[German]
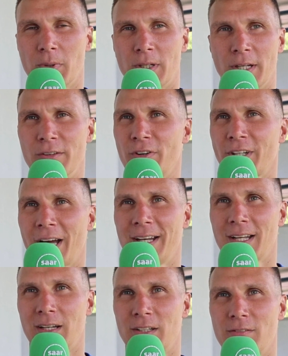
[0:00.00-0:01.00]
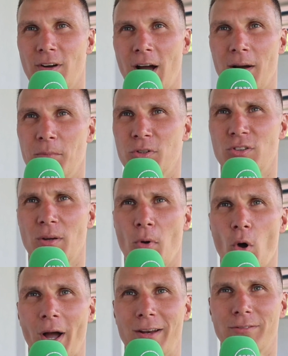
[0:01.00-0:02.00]
mit, mit den Innenverteidigern, die wir
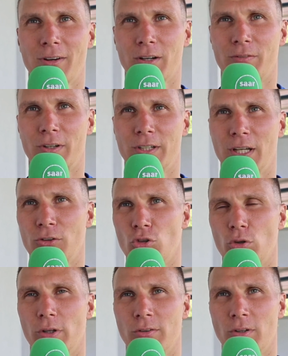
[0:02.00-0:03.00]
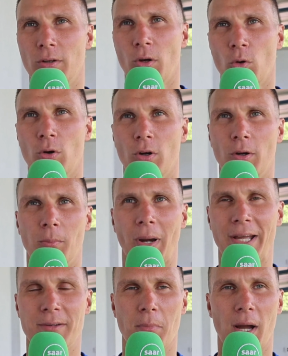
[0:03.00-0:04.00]
haben, ist es aber auch einfach, weil die einen schon das dann
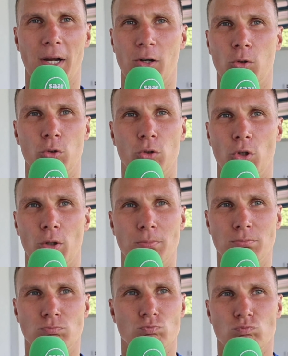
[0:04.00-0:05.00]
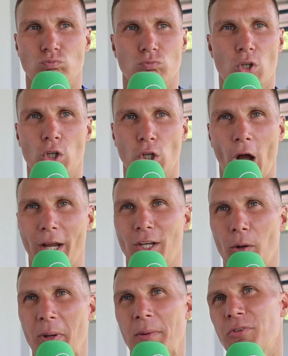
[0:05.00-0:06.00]
auch ähm, leicht machen. Und ähm,
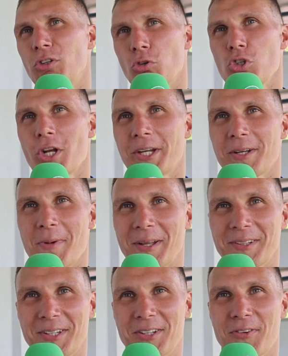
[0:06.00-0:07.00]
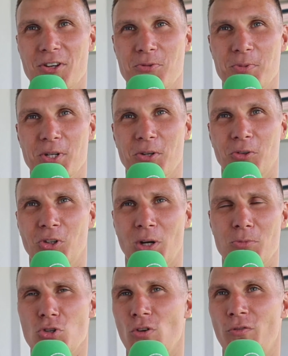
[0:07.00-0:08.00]
ja, ich glaube, ich habe es nicht so schlecht gemacht in den zwei
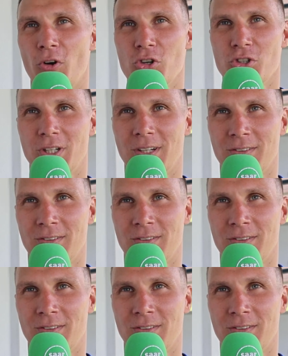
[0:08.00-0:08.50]
Spielen und kann mir schon